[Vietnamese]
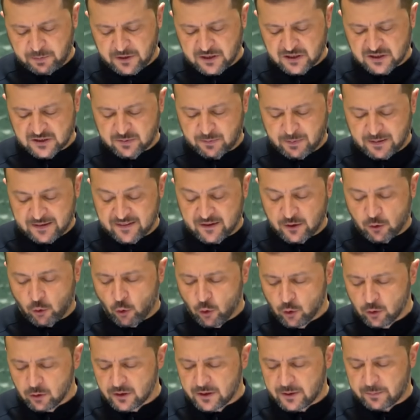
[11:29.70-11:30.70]
thưởng duy nhất
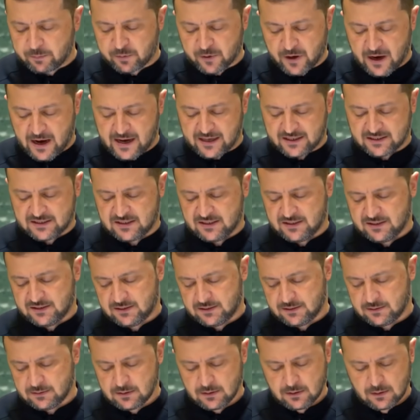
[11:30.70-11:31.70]
mà Putin
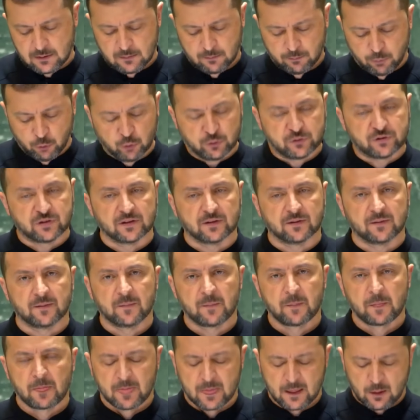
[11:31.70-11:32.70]
sẽ trao cho bạn
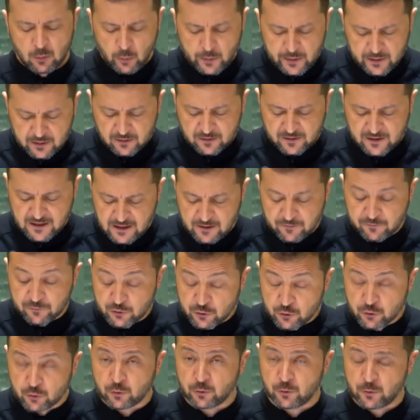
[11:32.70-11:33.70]
đổi lại là
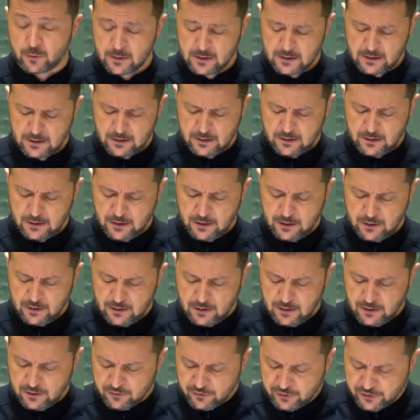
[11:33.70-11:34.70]
thêm nhiều
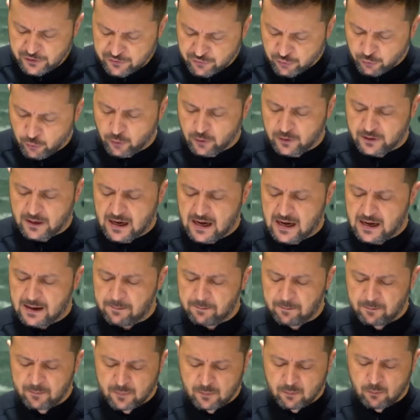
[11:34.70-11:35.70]
đau khổ và
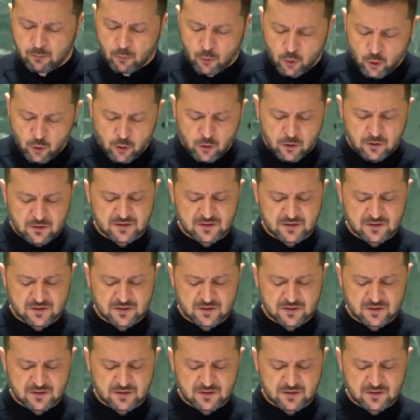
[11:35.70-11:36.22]
thảm họa.